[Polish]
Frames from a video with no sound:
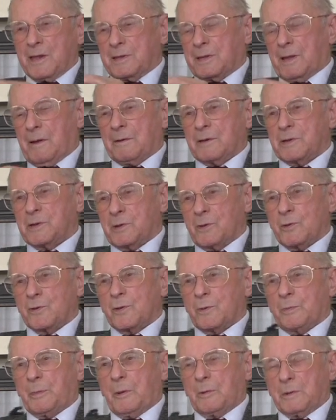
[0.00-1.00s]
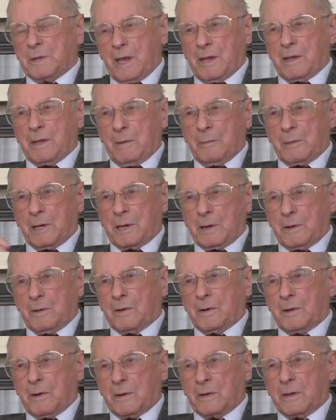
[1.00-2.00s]
stała się uzupełnieniem
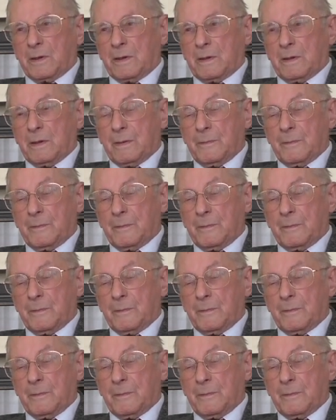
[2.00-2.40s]
archeologii.